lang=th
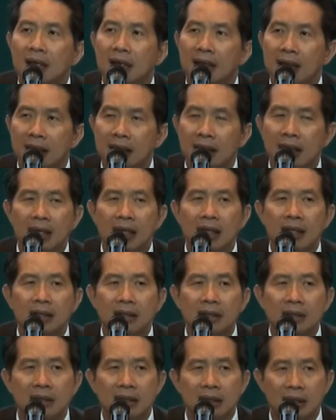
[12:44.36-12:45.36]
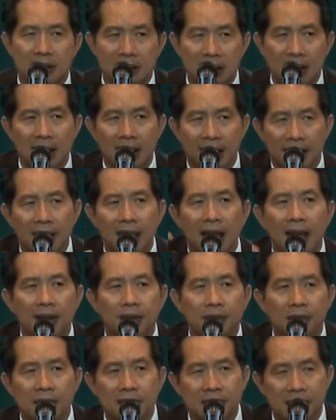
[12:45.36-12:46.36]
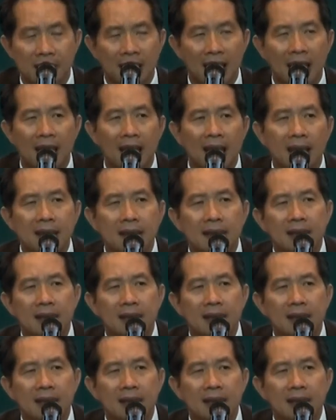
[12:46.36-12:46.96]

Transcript: อันนี้นะจะจะเห็นได้โดยว่าสินค้า